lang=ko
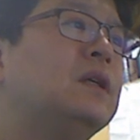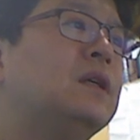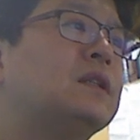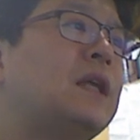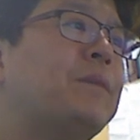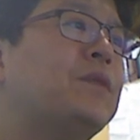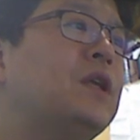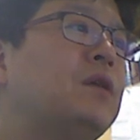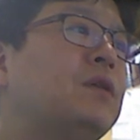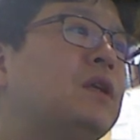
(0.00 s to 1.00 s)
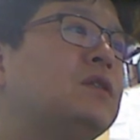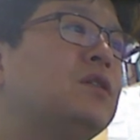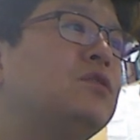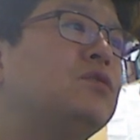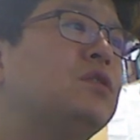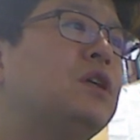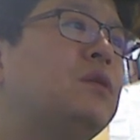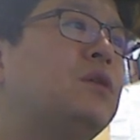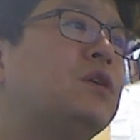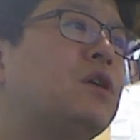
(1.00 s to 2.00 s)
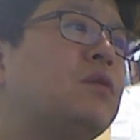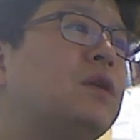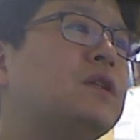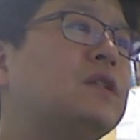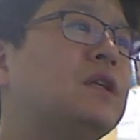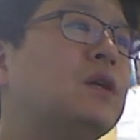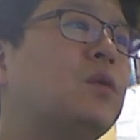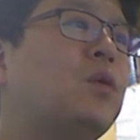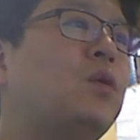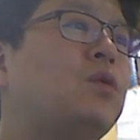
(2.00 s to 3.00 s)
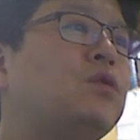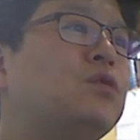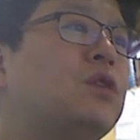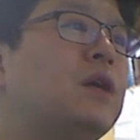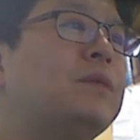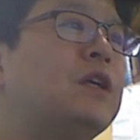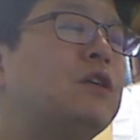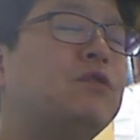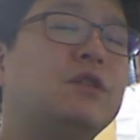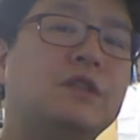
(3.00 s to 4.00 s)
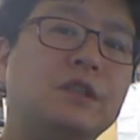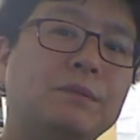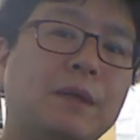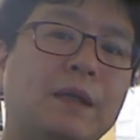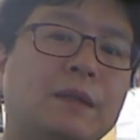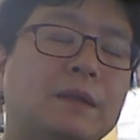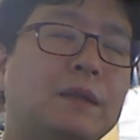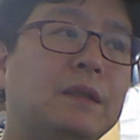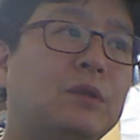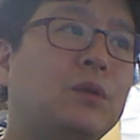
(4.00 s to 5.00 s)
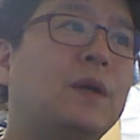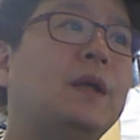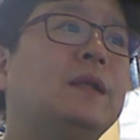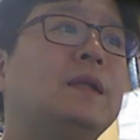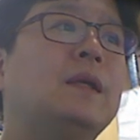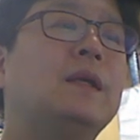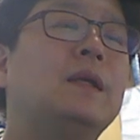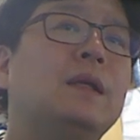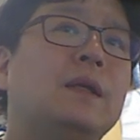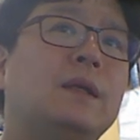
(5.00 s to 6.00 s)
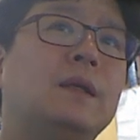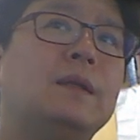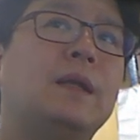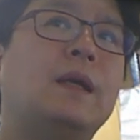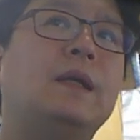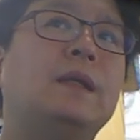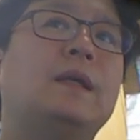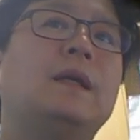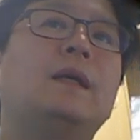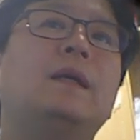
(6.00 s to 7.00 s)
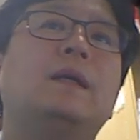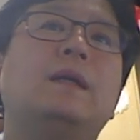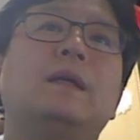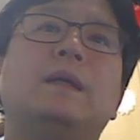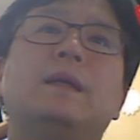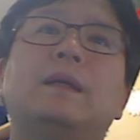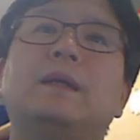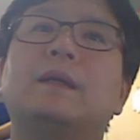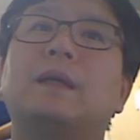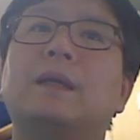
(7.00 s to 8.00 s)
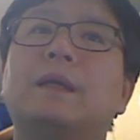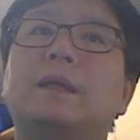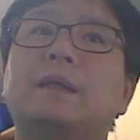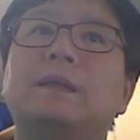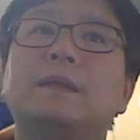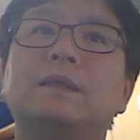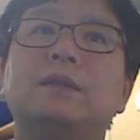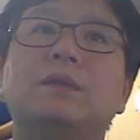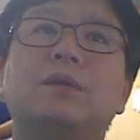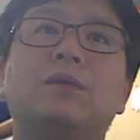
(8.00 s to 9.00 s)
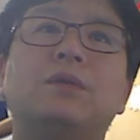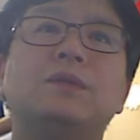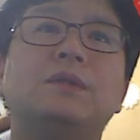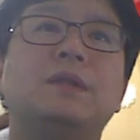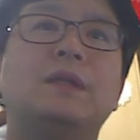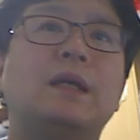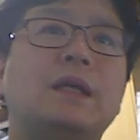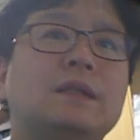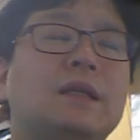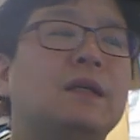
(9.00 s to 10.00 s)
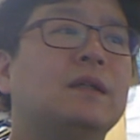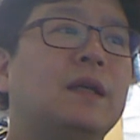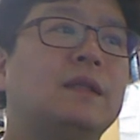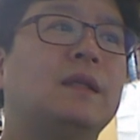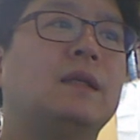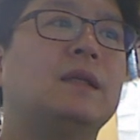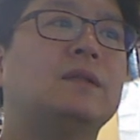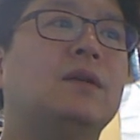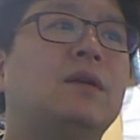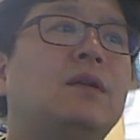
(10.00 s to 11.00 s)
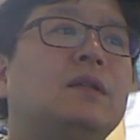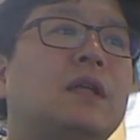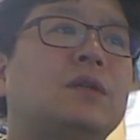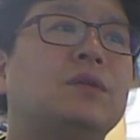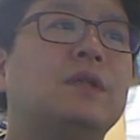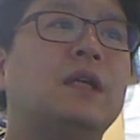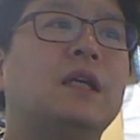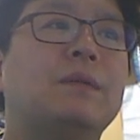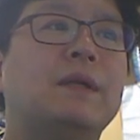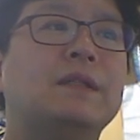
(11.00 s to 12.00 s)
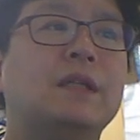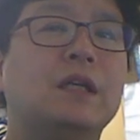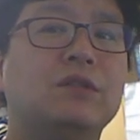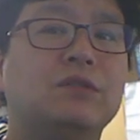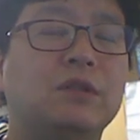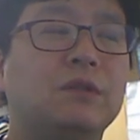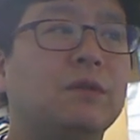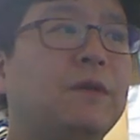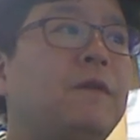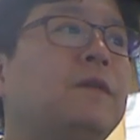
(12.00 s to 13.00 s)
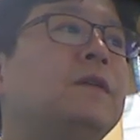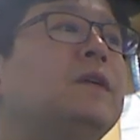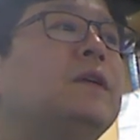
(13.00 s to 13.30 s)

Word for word: 3개월에서 어, 6개월 경과 시에 골 유압이 이루어지지만 또한 어, 나이나 어, 개개인의 특성, 골절의 양상에 따라서 다소 차이가 발생할 수 있고요